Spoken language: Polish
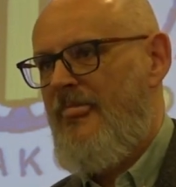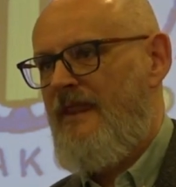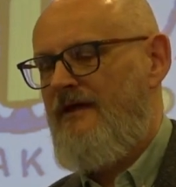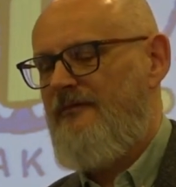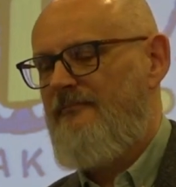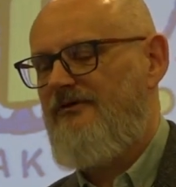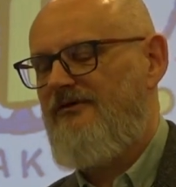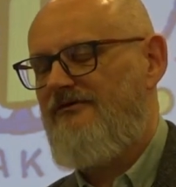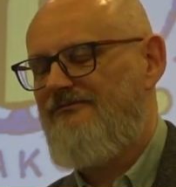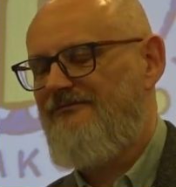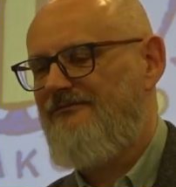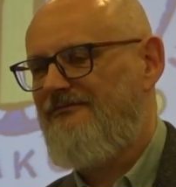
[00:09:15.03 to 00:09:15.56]

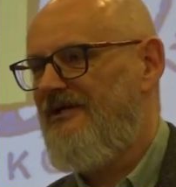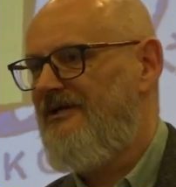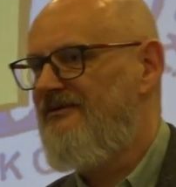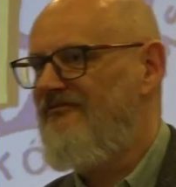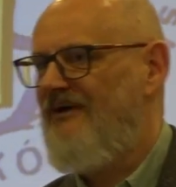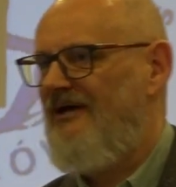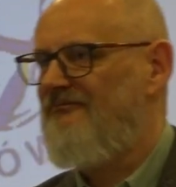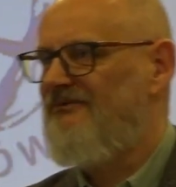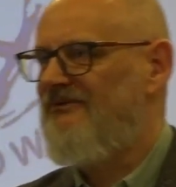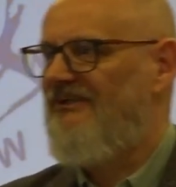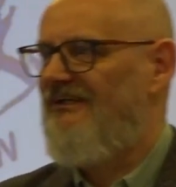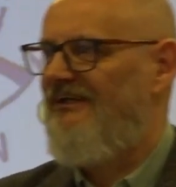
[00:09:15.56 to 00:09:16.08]
Bo powiem
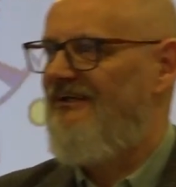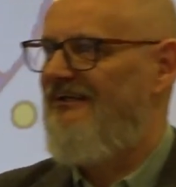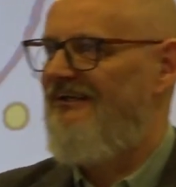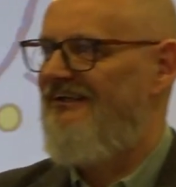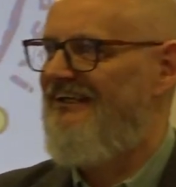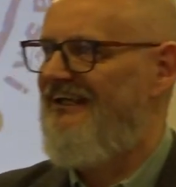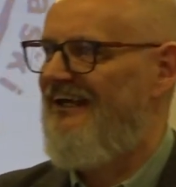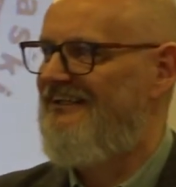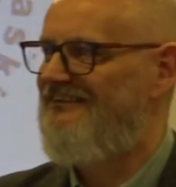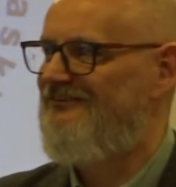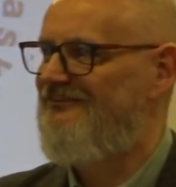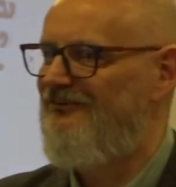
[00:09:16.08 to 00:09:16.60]
Wam, że
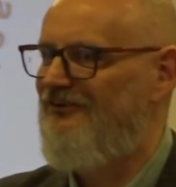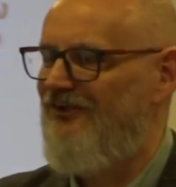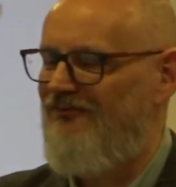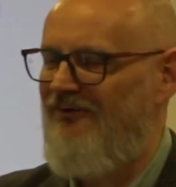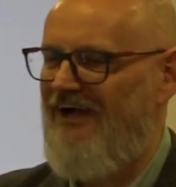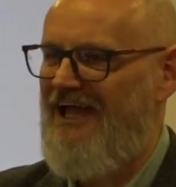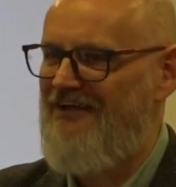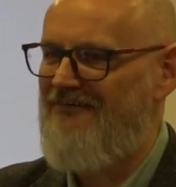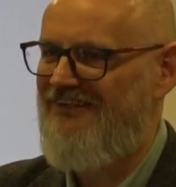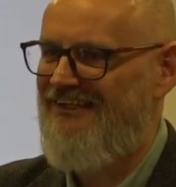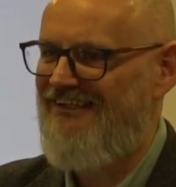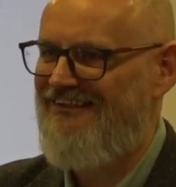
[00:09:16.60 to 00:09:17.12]
jak
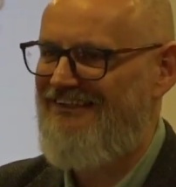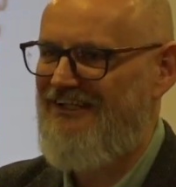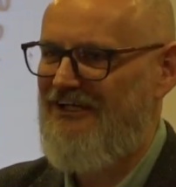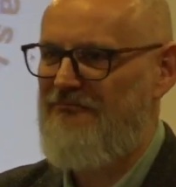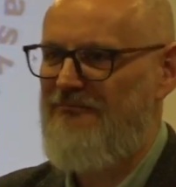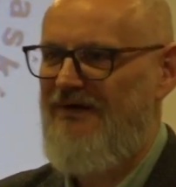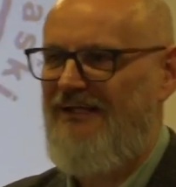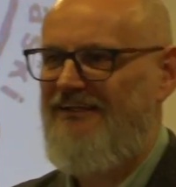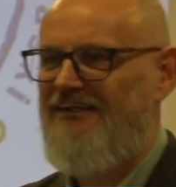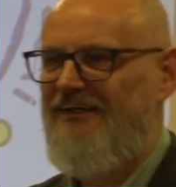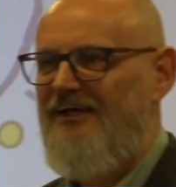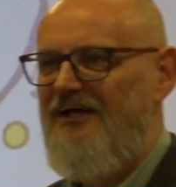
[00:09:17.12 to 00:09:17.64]
studiowałem ten
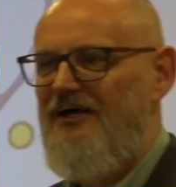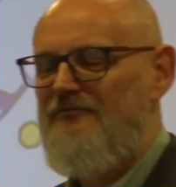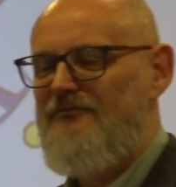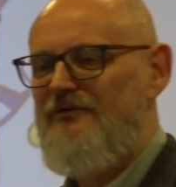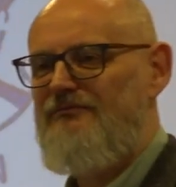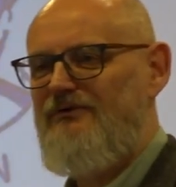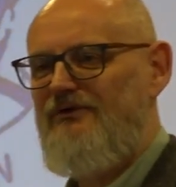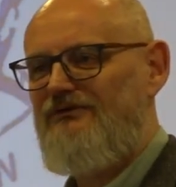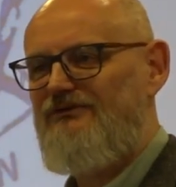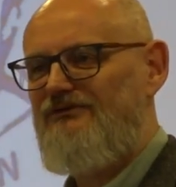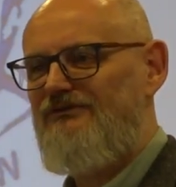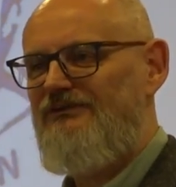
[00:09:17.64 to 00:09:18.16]
temat, po
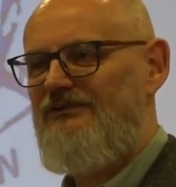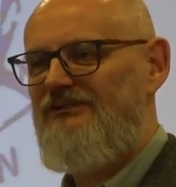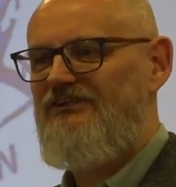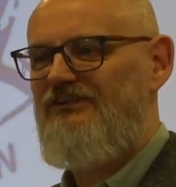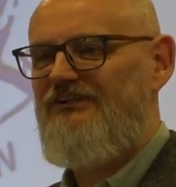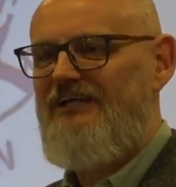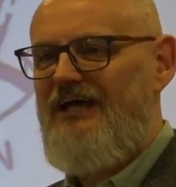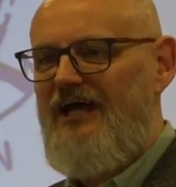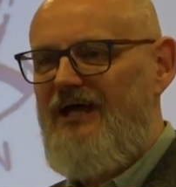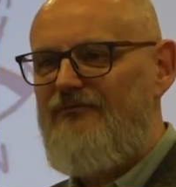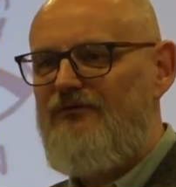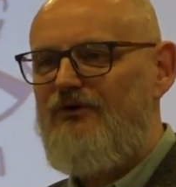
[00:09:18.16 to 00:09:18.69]
prostu i
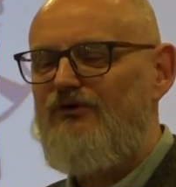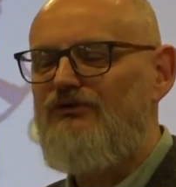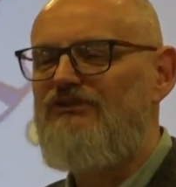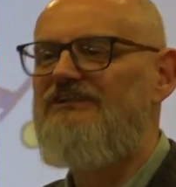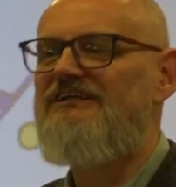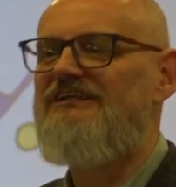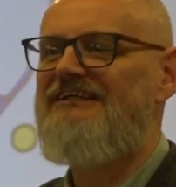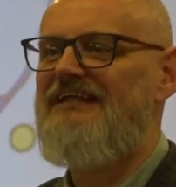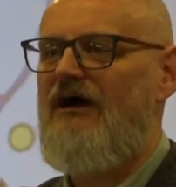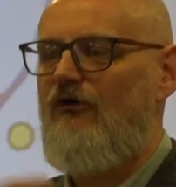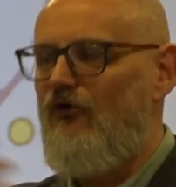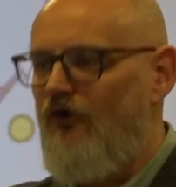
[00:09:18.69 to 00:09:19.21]
czytałem
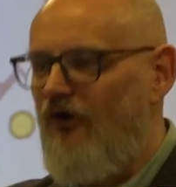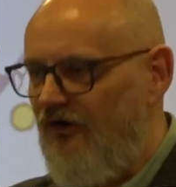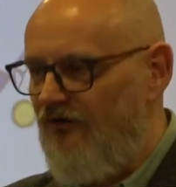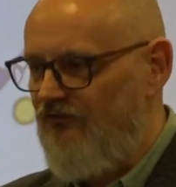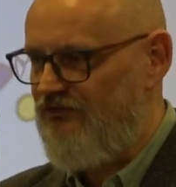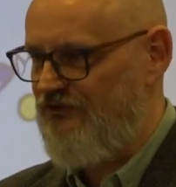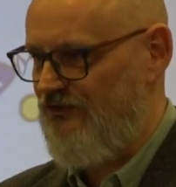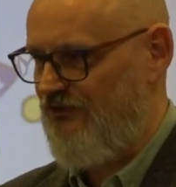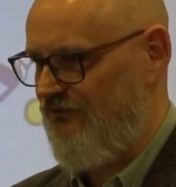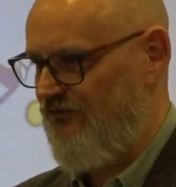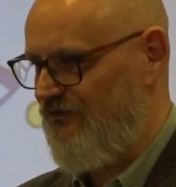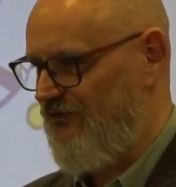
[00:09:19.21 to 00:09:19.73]
różnych
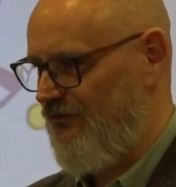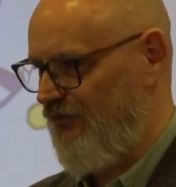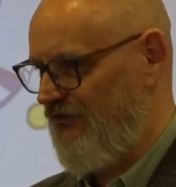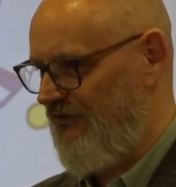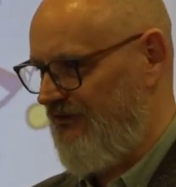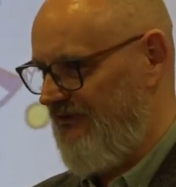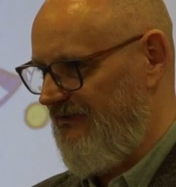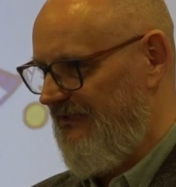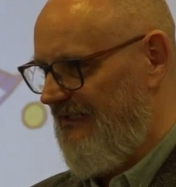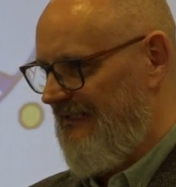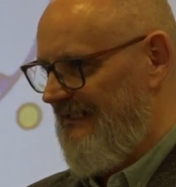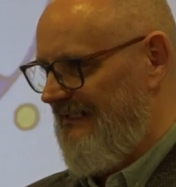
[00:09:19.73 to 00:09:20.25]
naukowców,
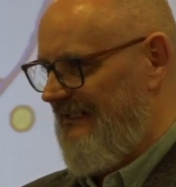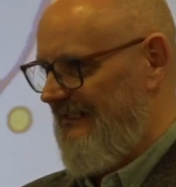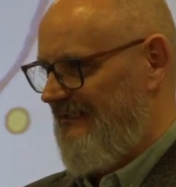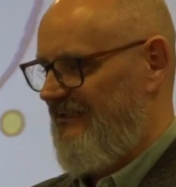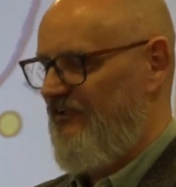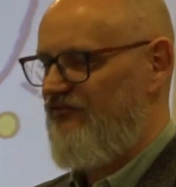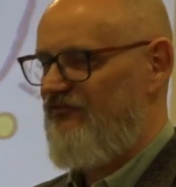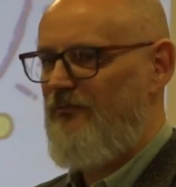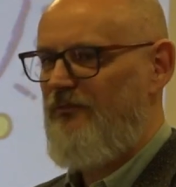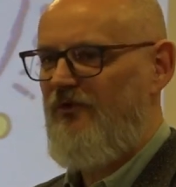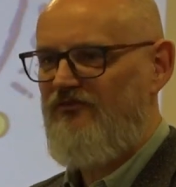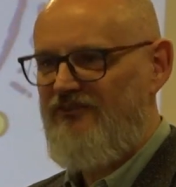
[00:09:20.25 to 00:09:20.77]
którzy się
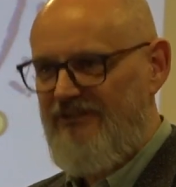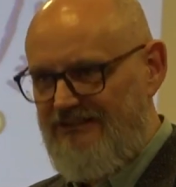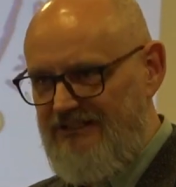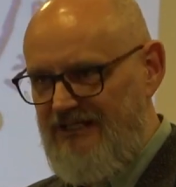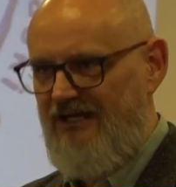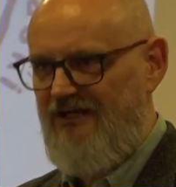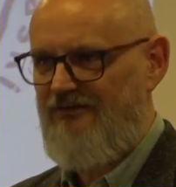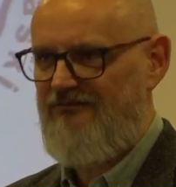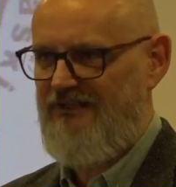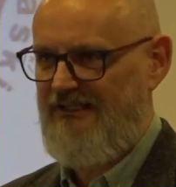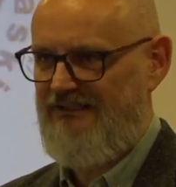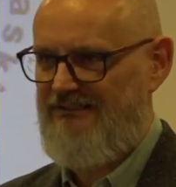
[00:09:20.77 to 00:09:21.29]

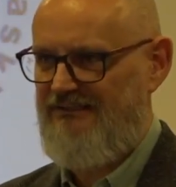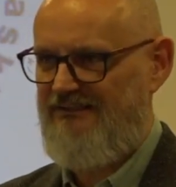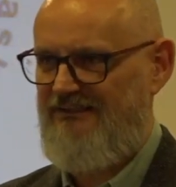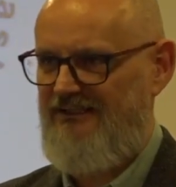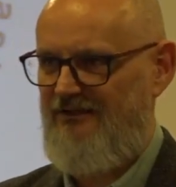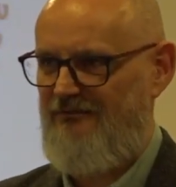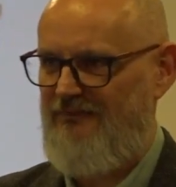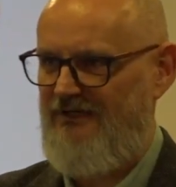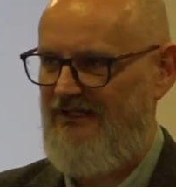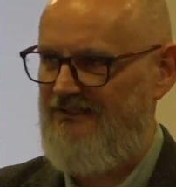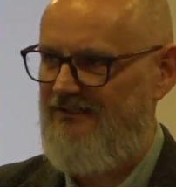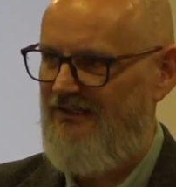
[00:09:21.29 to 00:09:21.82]
wypowiadają na ten
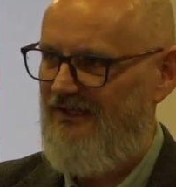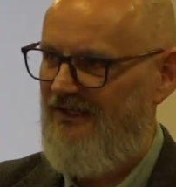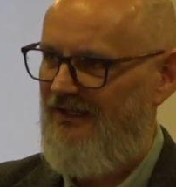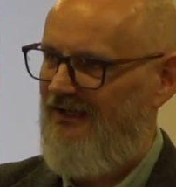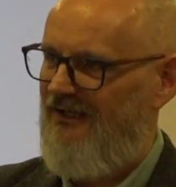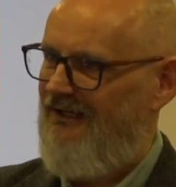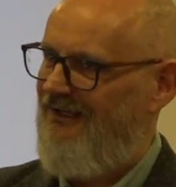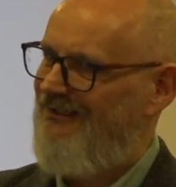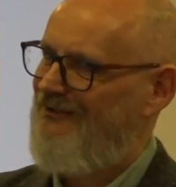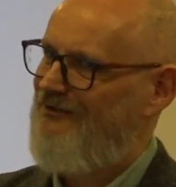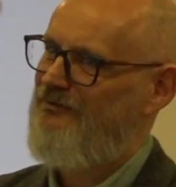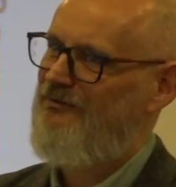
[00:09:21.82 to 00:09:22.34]
temat,
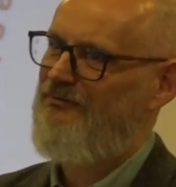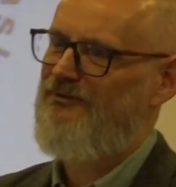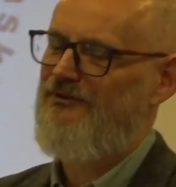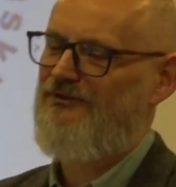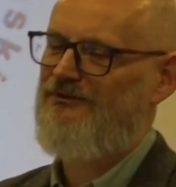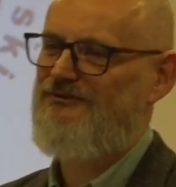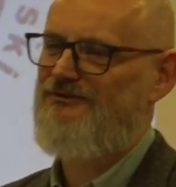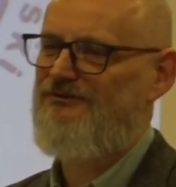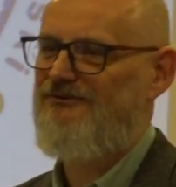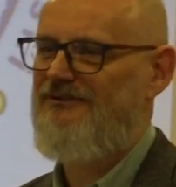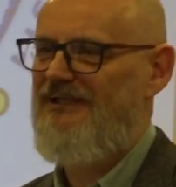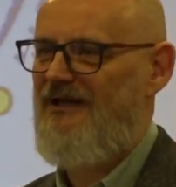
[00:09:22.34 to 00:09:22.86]
to po
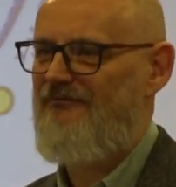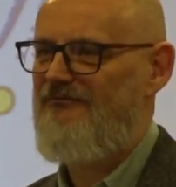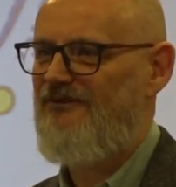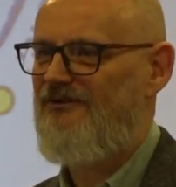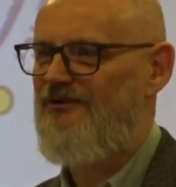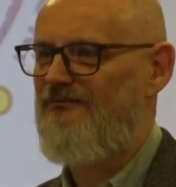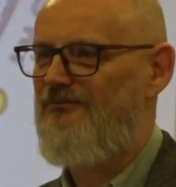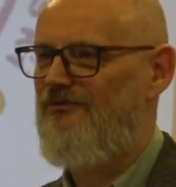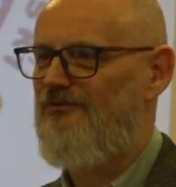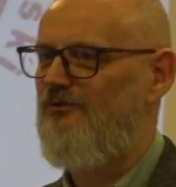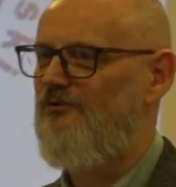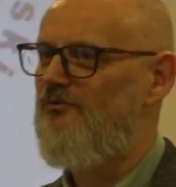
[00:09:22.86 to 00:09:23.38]
prostu dla mnie to
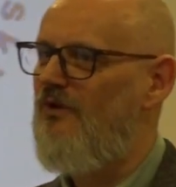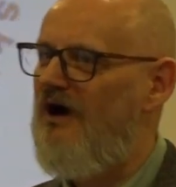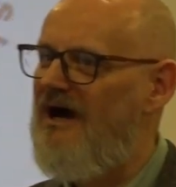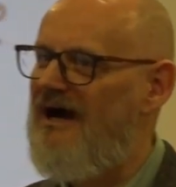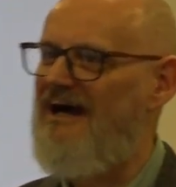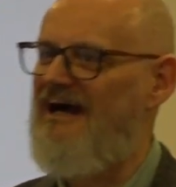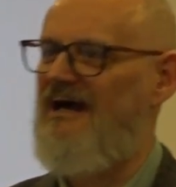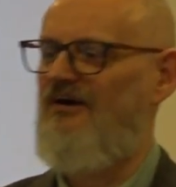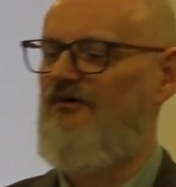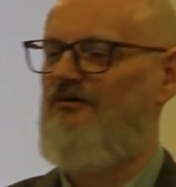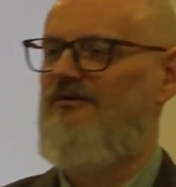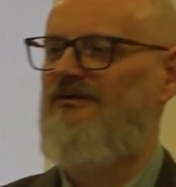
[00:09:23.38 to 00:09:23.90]
było
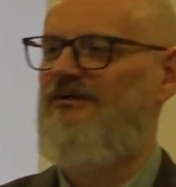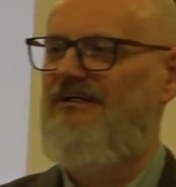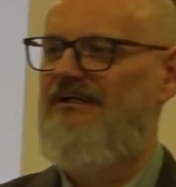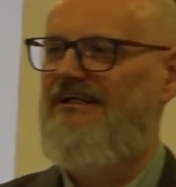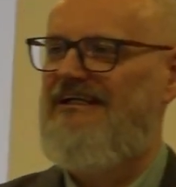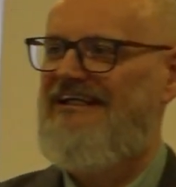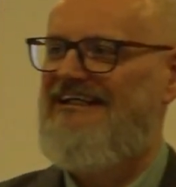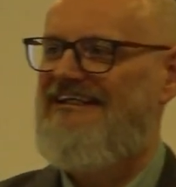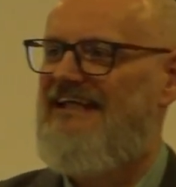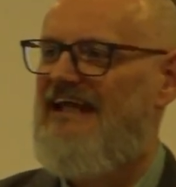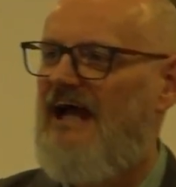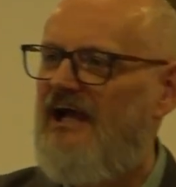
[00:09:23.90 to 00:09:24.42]
wow,
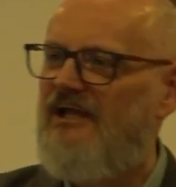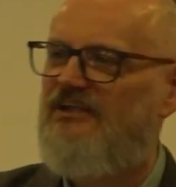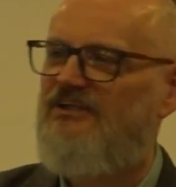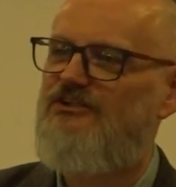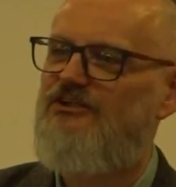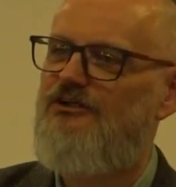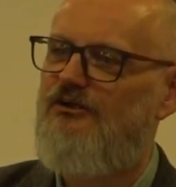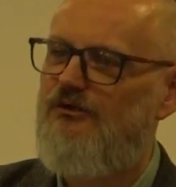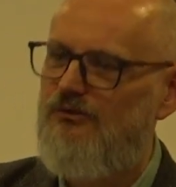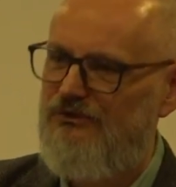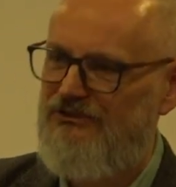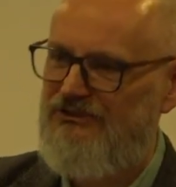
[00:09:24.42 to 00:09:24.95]
jak
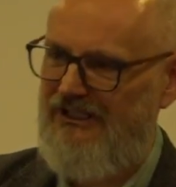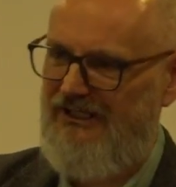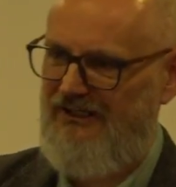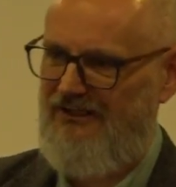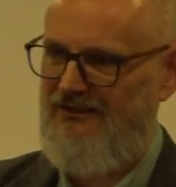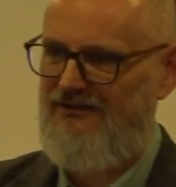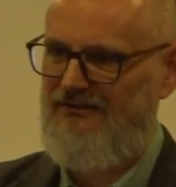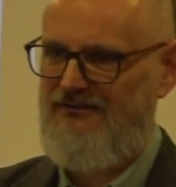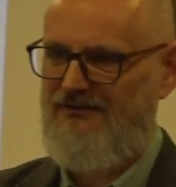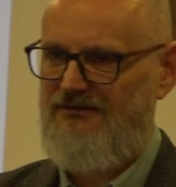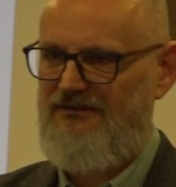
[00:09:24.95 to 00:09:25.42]
ci ludzie